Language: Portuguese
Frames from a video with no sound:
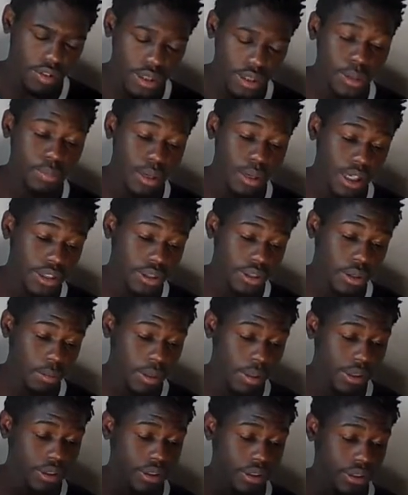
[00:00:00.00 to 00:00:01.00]
faz parte
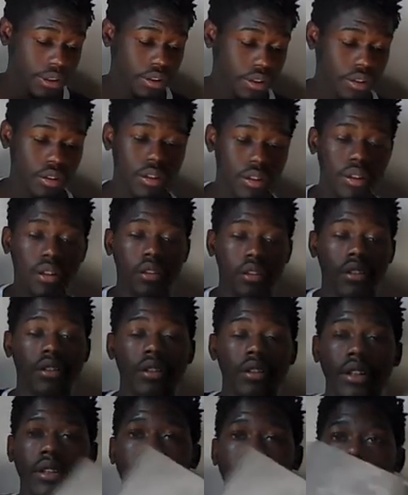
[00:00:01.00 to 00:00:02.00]
realmente aqui.
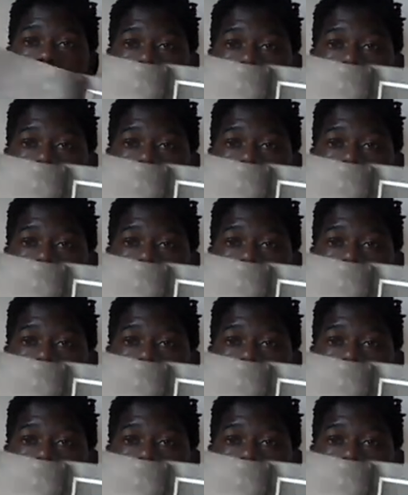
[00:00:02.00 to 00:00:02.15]
aqui